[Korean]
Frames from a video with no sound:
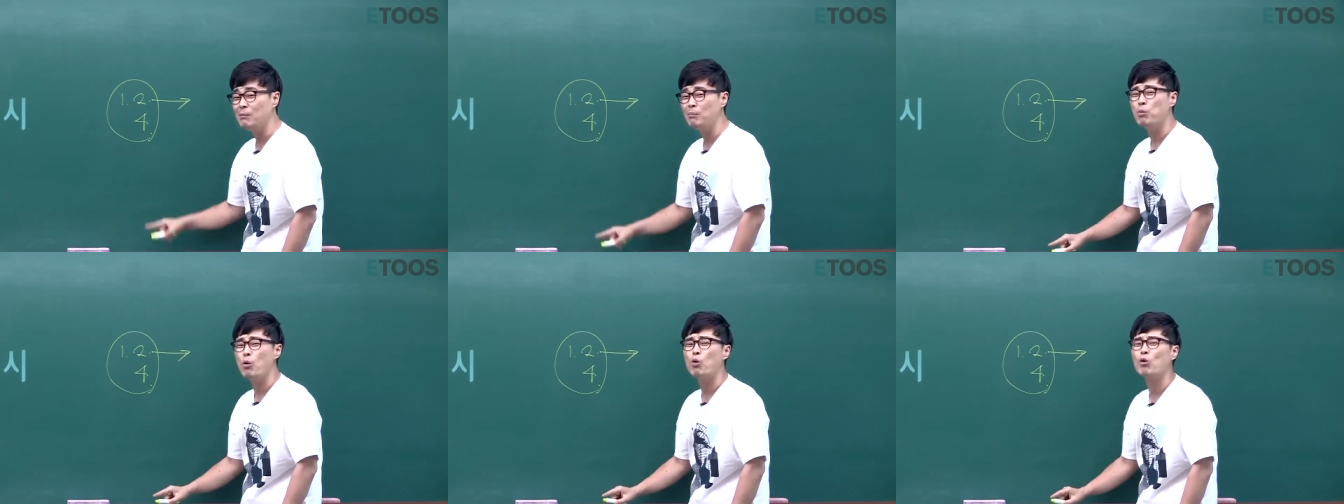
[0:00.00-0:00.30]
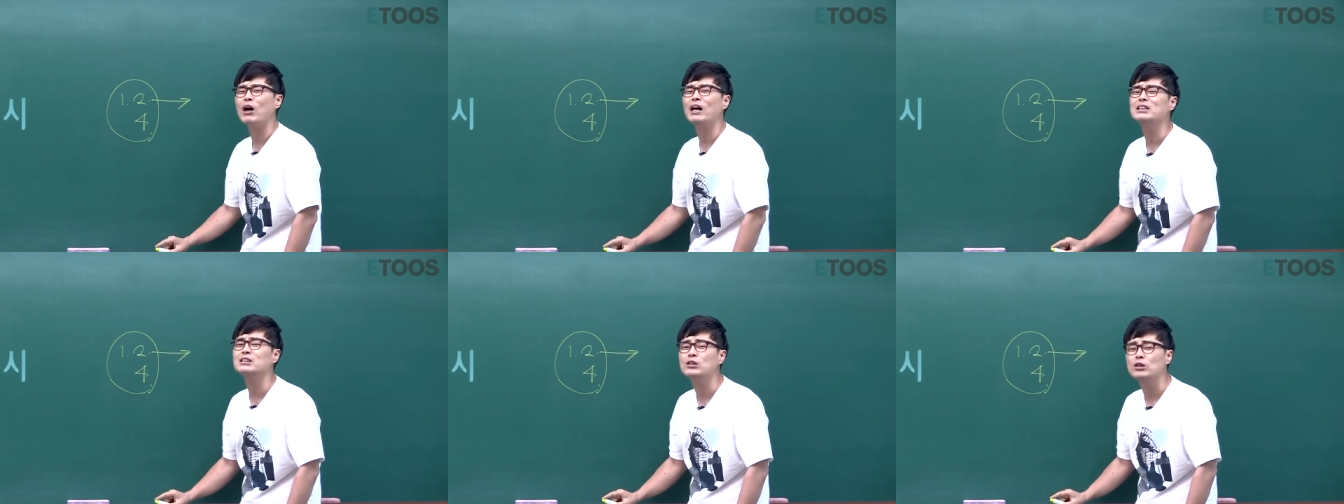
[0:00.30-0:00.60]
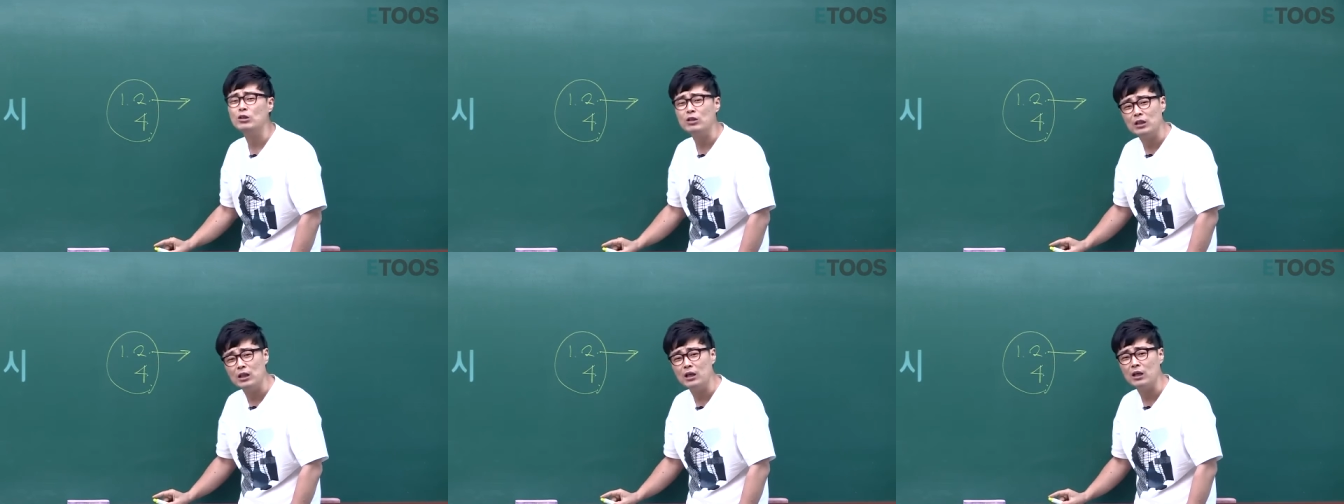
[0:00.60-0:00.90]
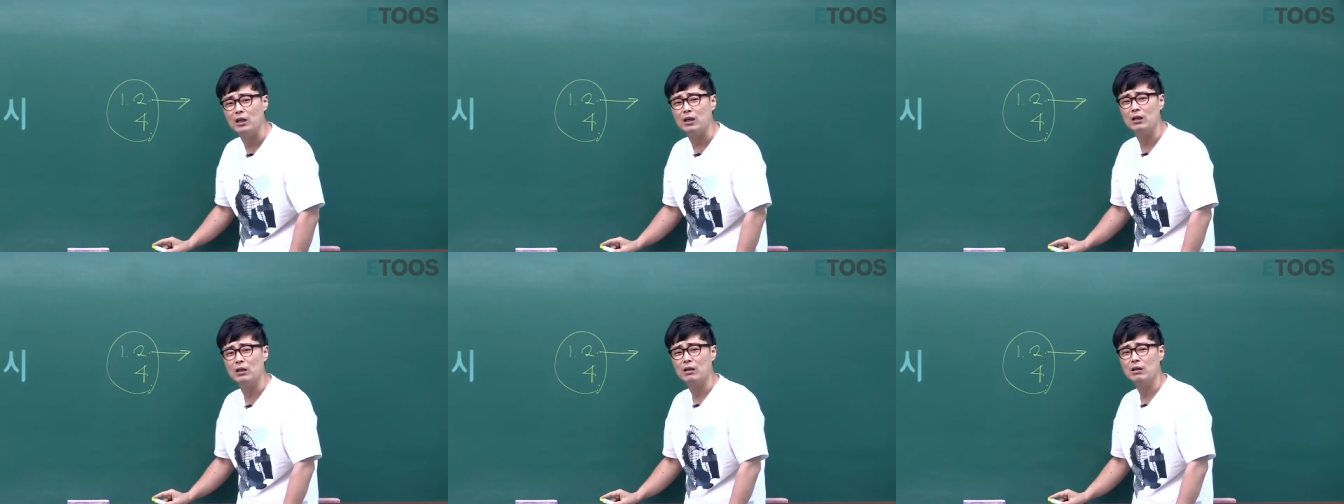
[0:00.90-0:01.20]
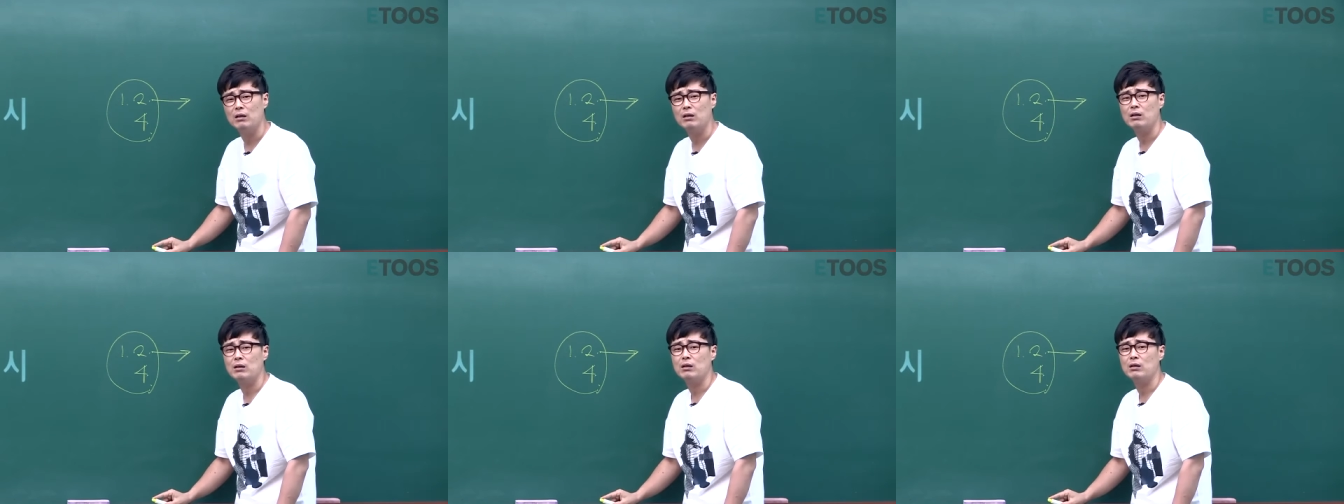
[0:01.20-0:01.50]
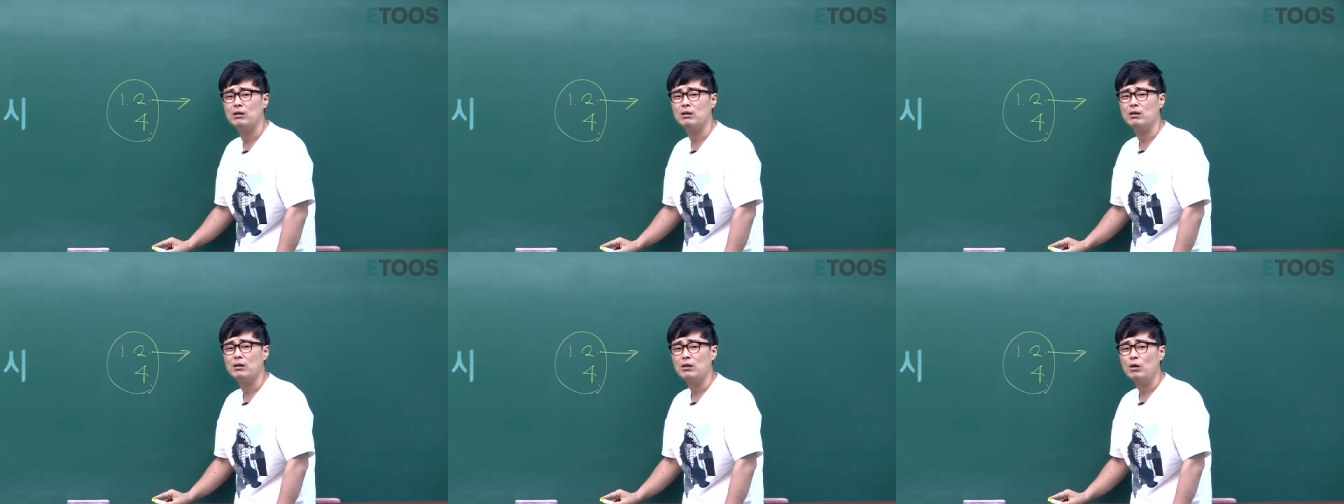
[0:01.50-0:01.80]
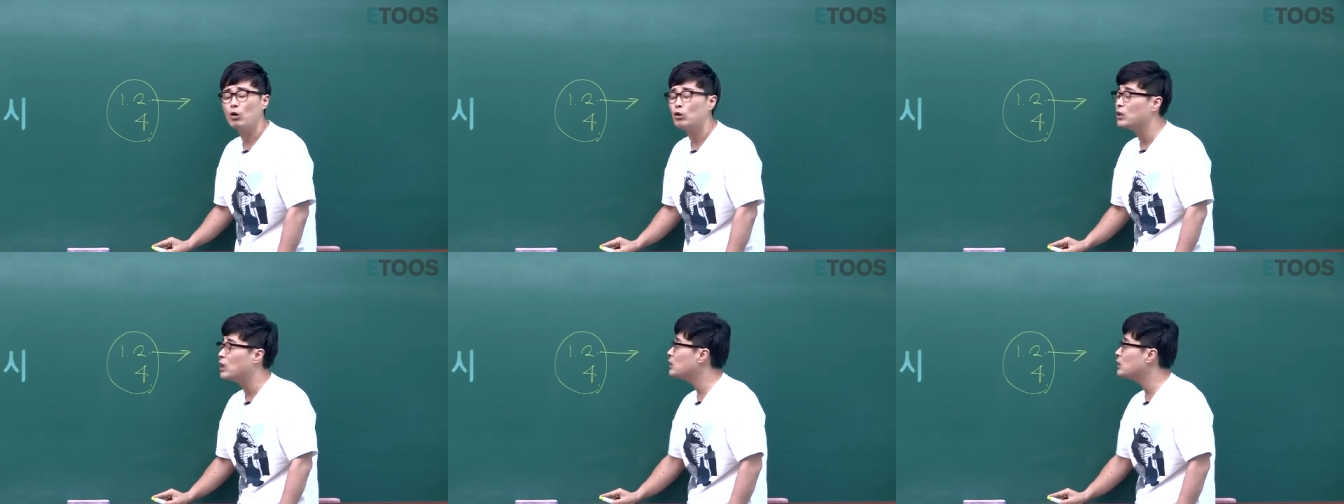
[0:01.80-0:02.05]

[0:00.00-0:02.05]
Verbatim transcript: 못 갔어요. 얘. 어디